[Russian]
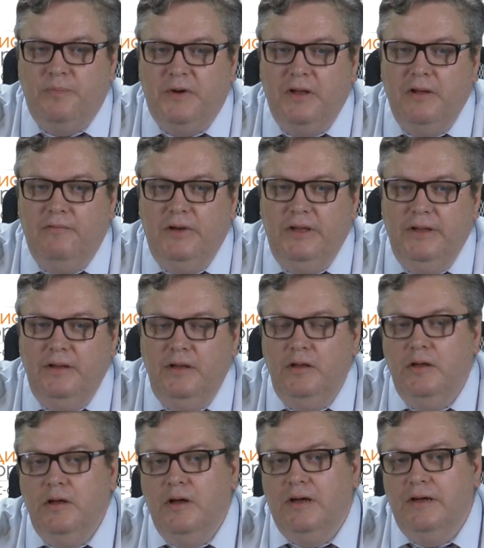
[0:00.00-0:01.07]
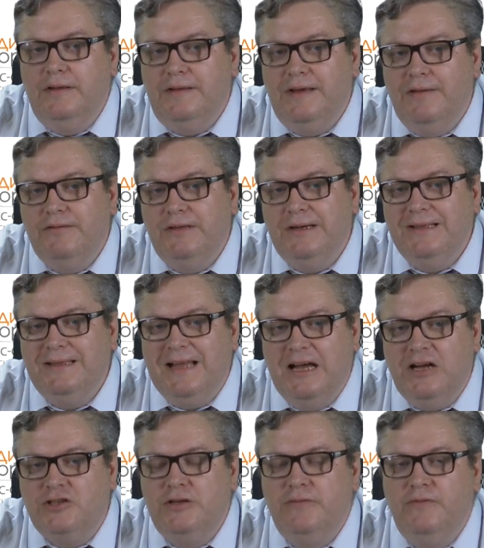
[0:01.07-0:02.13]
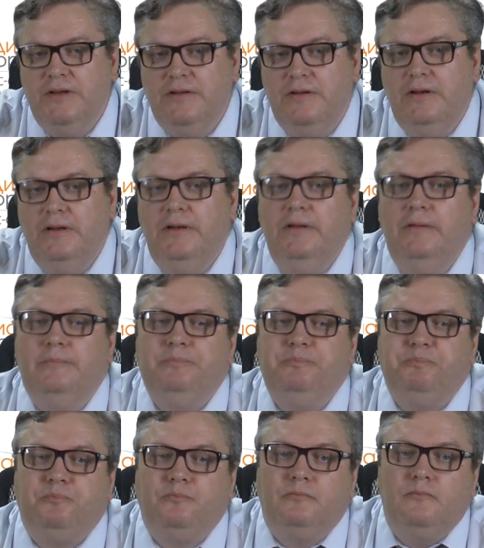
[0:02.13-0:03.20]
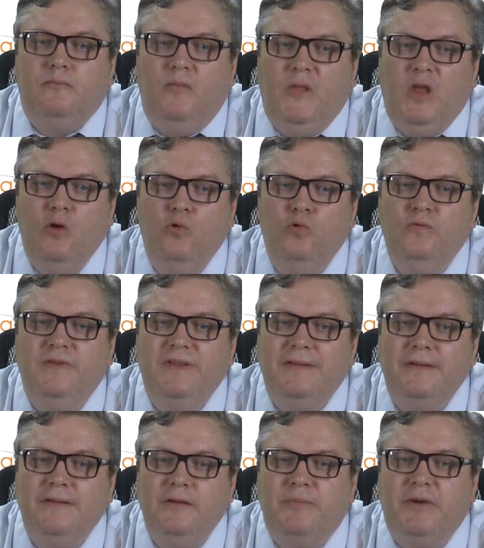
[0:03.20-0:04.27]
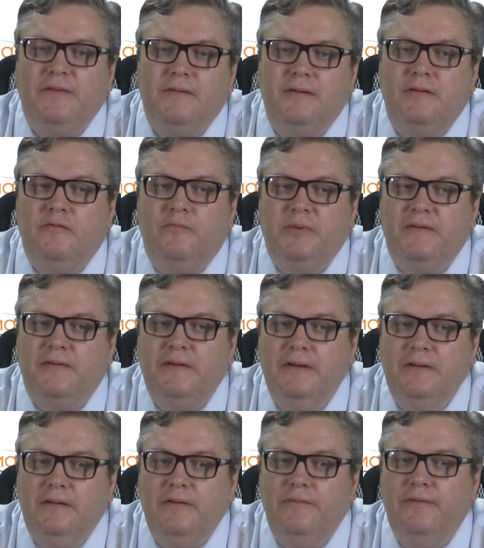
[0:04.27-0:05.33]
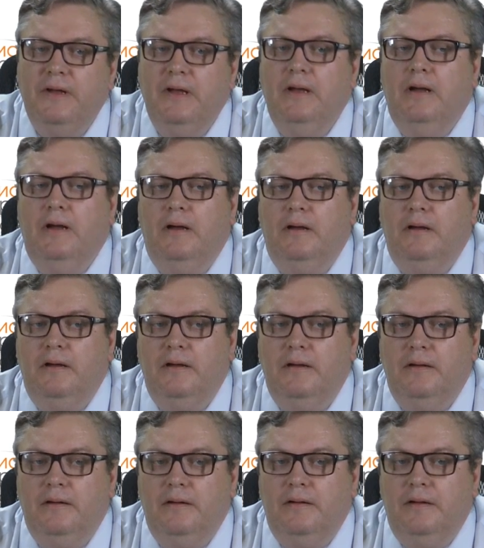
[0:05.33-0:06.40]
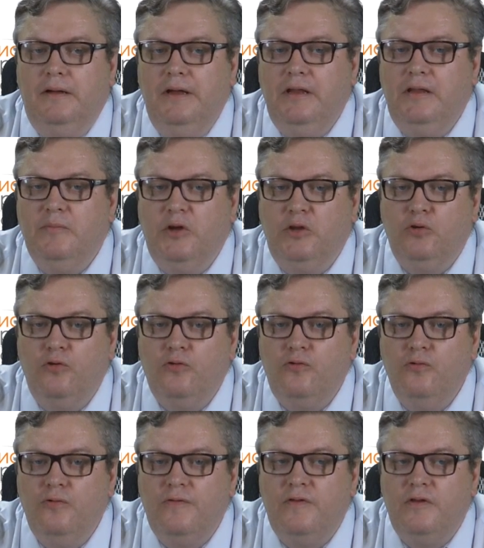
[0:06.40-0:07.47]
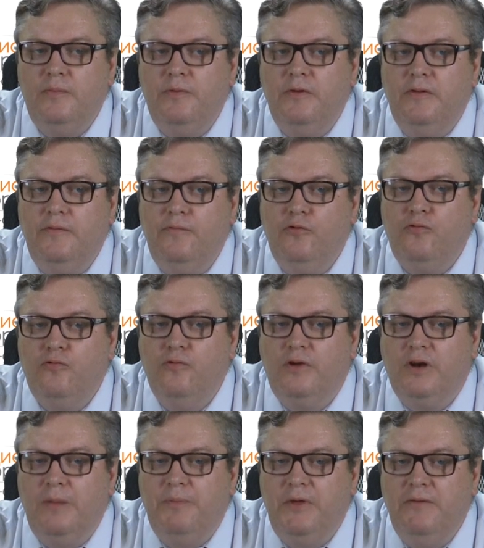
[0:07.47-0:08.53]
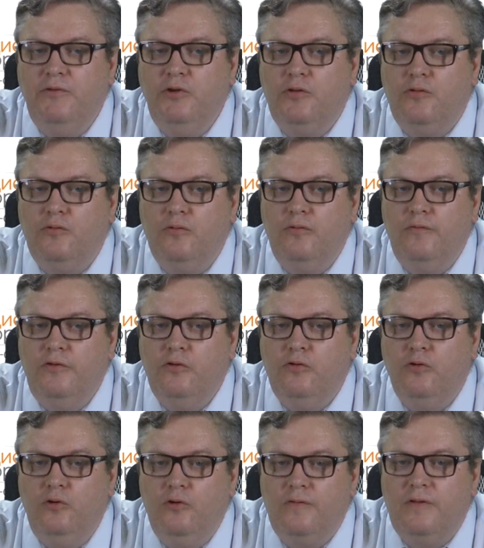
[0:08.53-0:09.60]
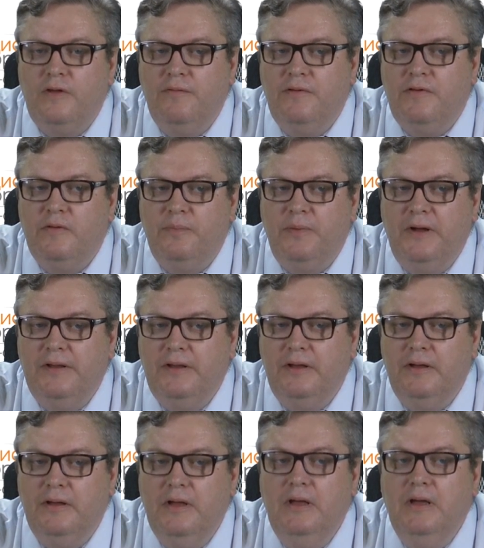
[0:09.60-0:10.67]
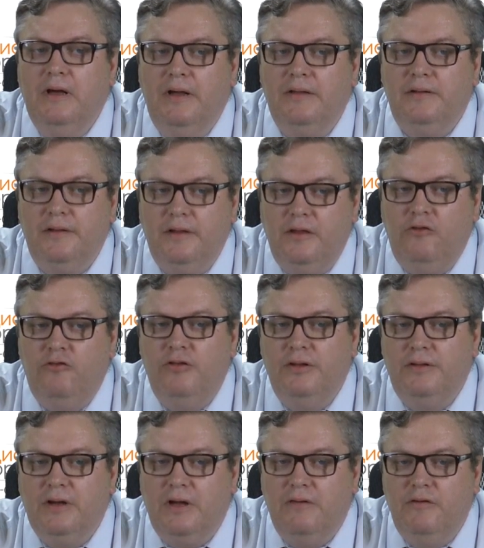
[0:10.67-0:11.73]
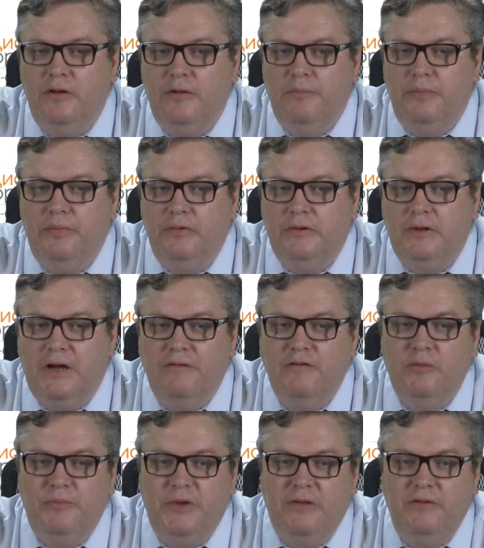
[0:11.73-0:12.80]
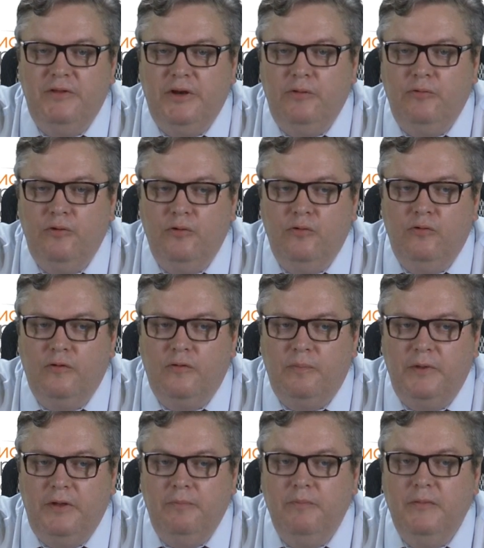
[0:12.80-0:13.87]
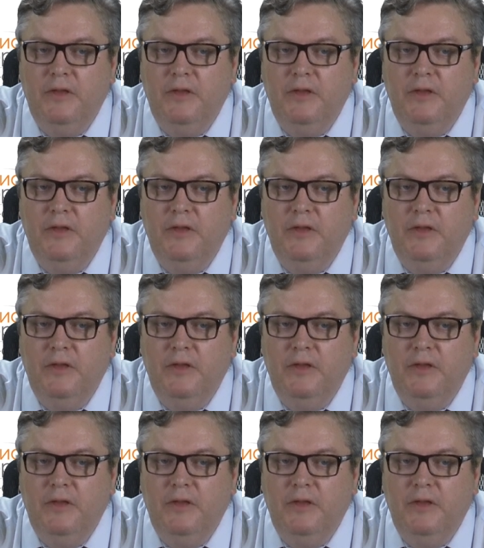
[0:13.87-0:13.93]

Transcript: проявлений эти авторы также выделили у 20% пациентов эритематозную сыпь, диффузную крапивницу, визикулезное высыпание, аналогичные таковые, таковым при ветряной оспе,